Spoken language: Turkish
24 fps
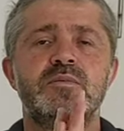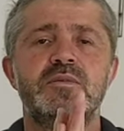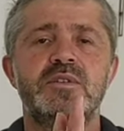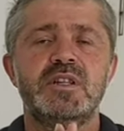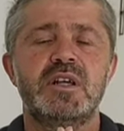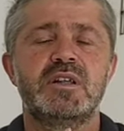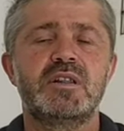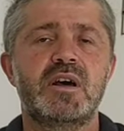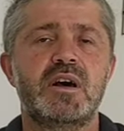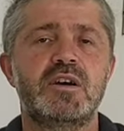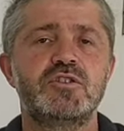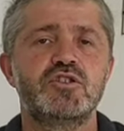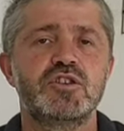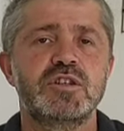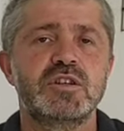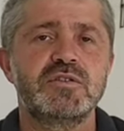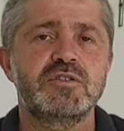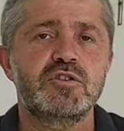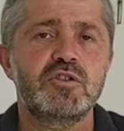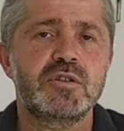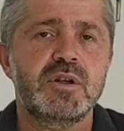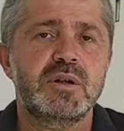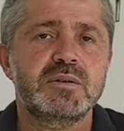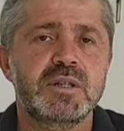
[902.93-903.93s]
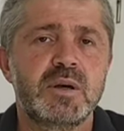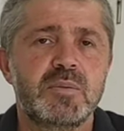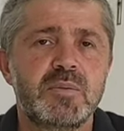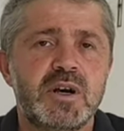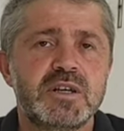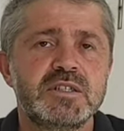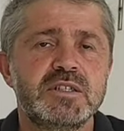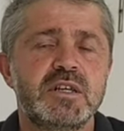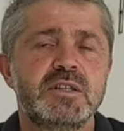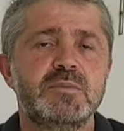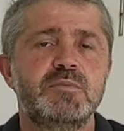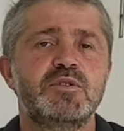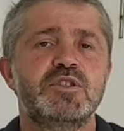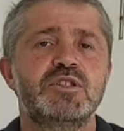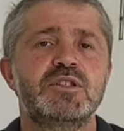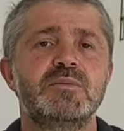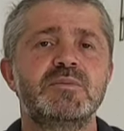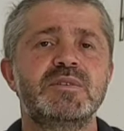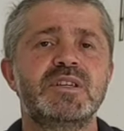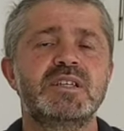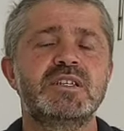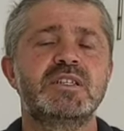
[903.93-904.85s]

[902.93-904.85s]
Yine daha önceki videolarımda bahsetmiştim.